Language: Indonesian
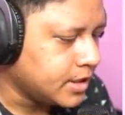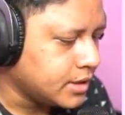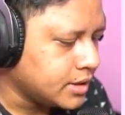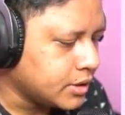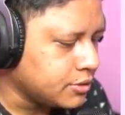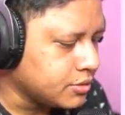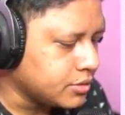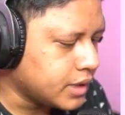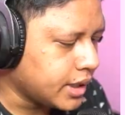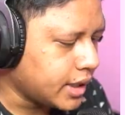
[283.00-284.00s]
Jago
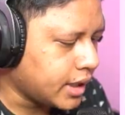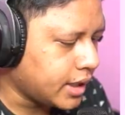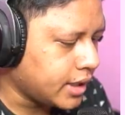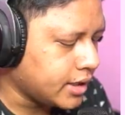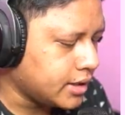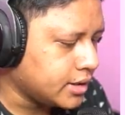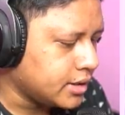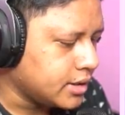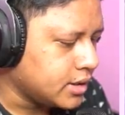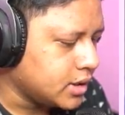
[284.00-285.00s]
juga.
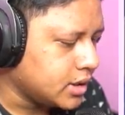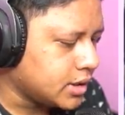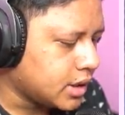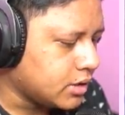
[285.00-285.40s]
Kita